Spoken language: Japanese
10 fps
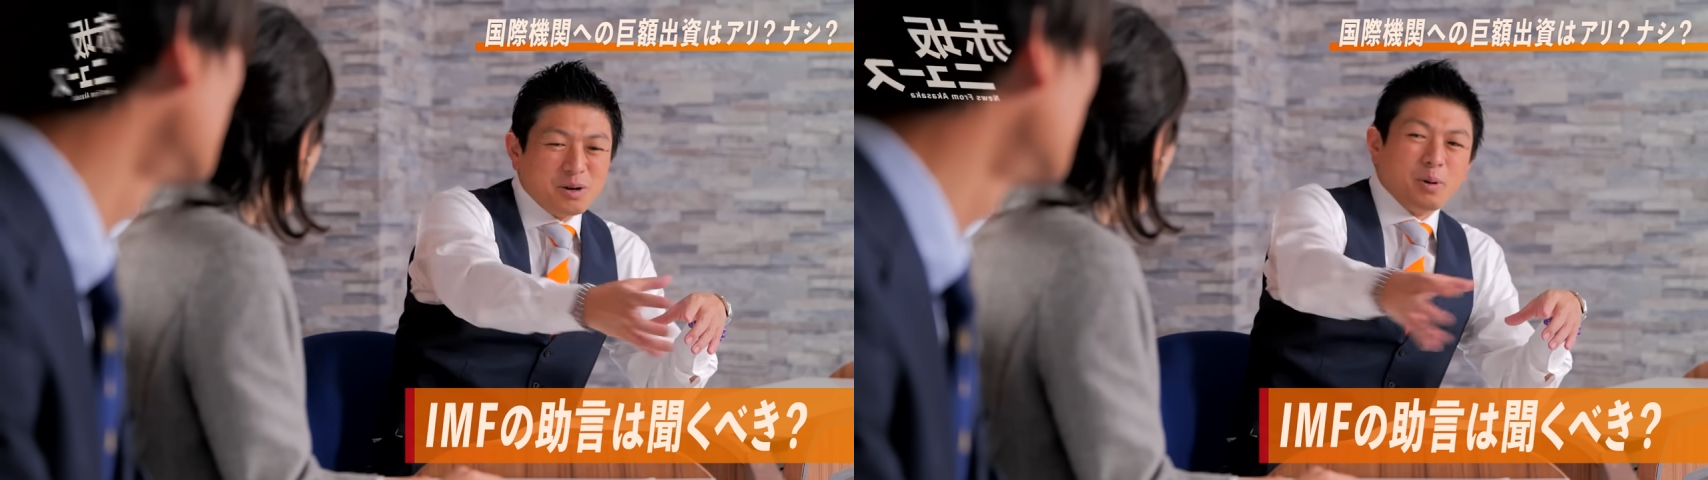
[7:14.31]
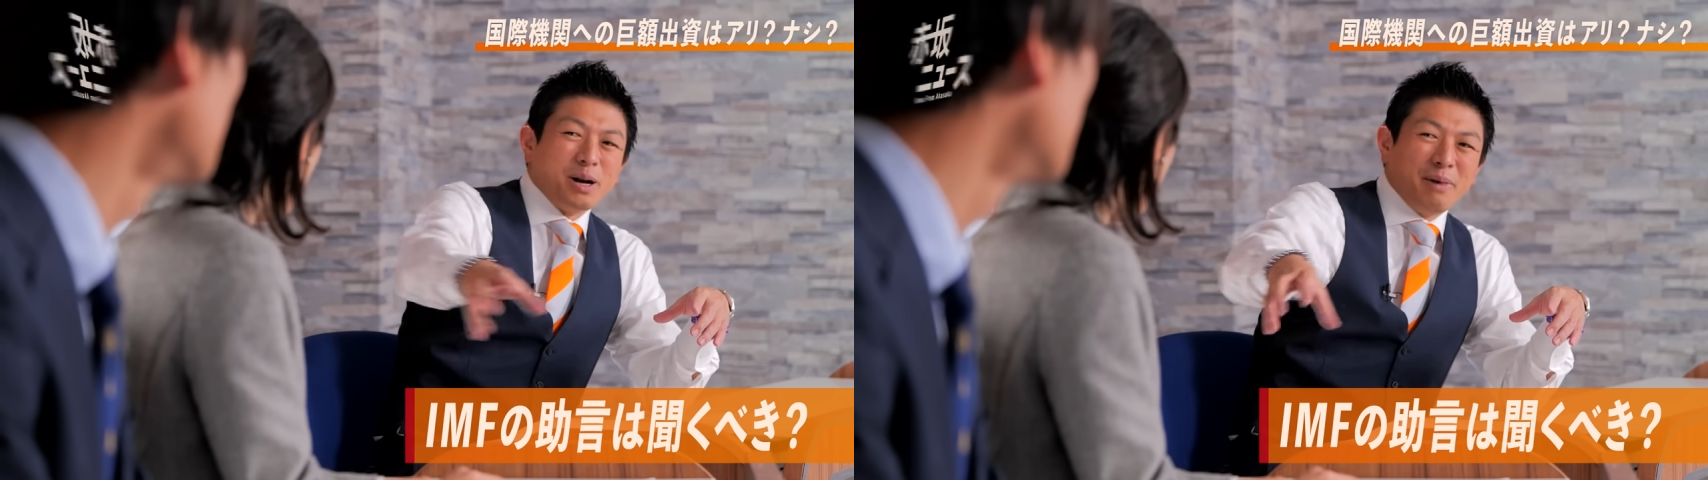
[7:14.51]

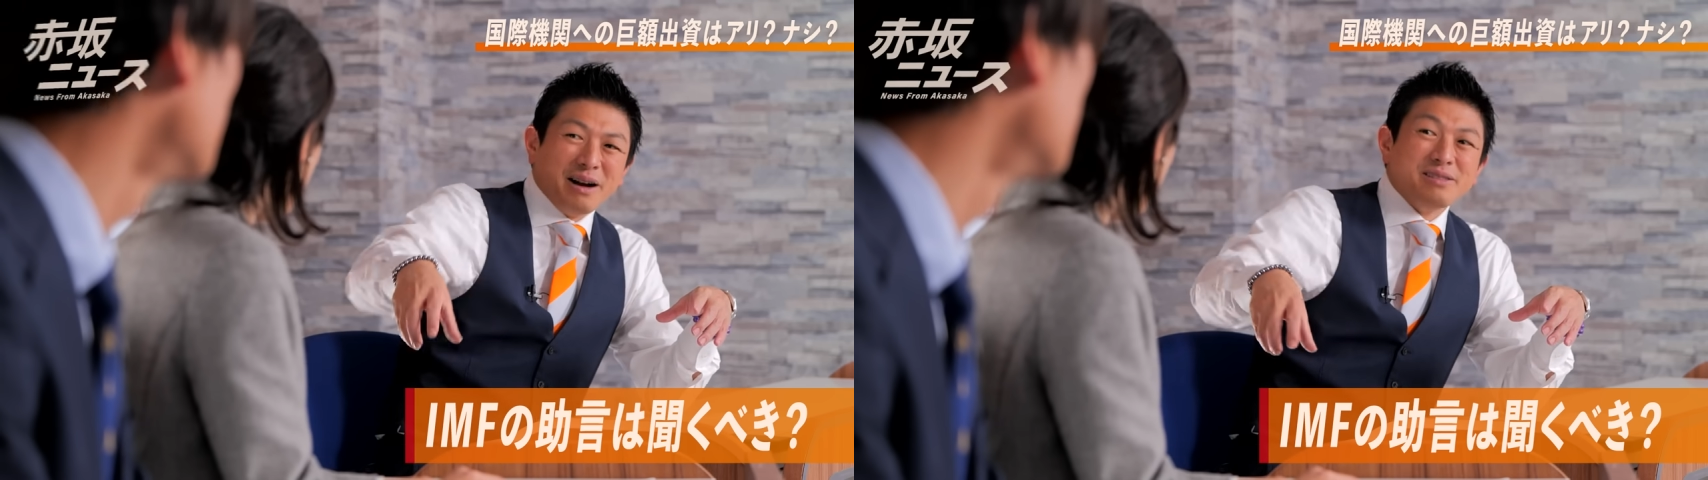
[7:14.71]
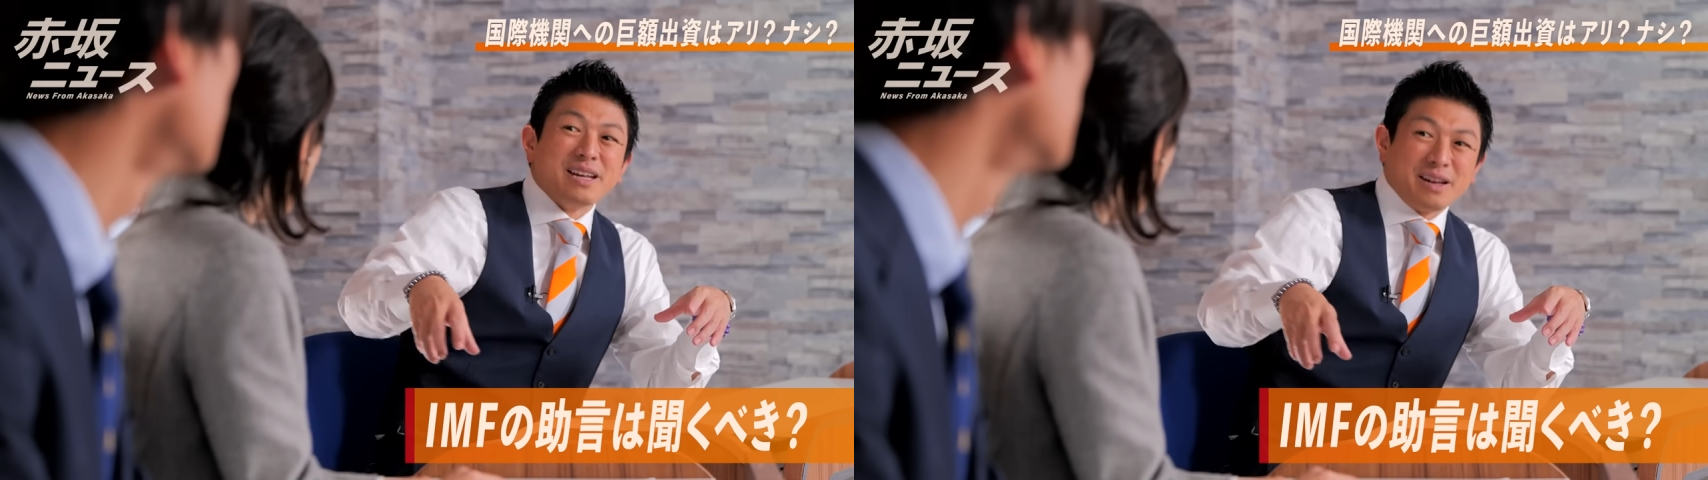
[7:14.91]
業にお金も
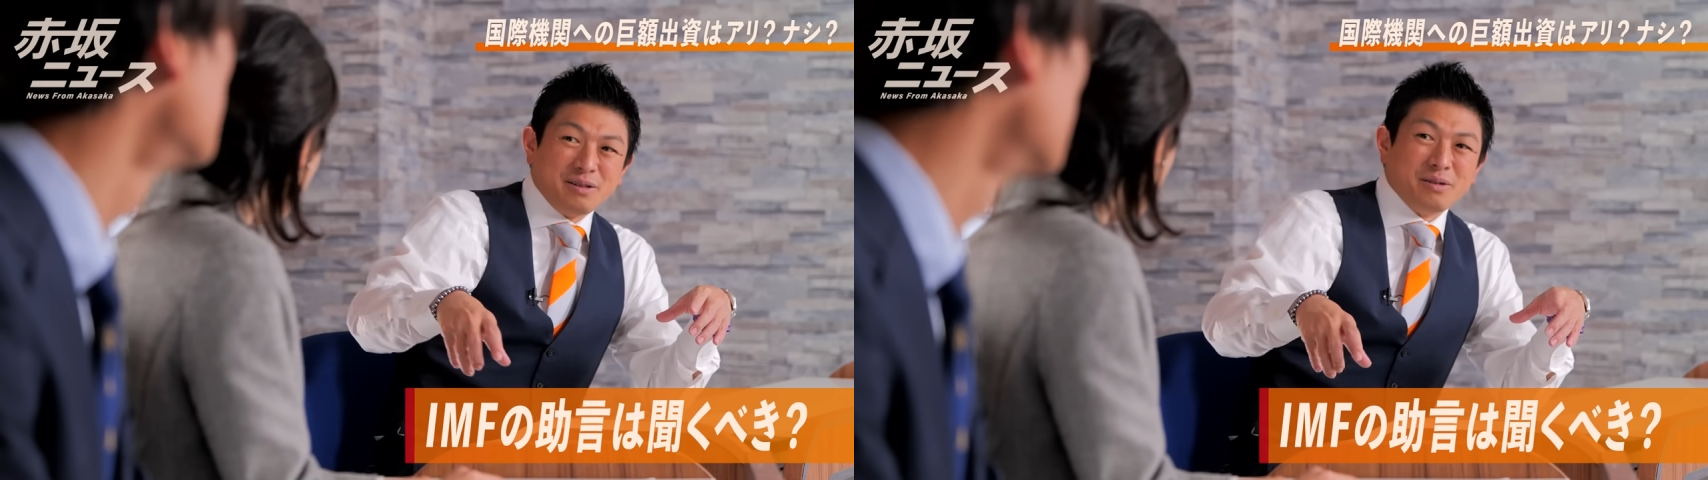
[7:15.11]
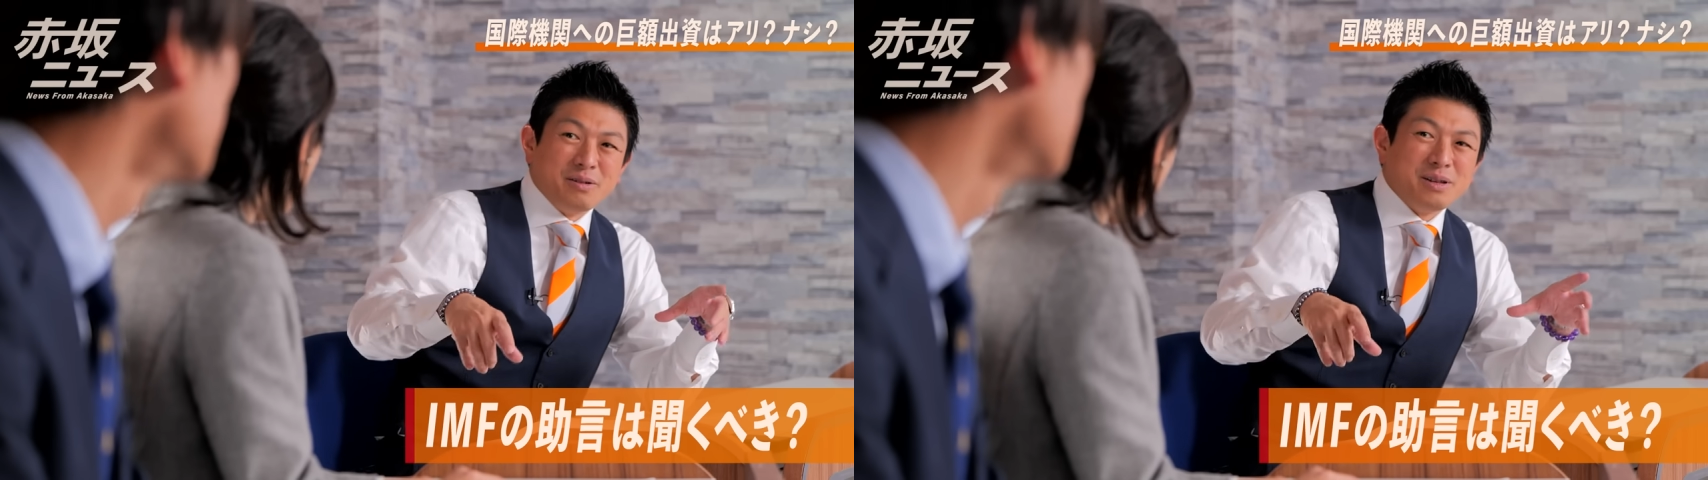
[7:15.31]
あるんだけど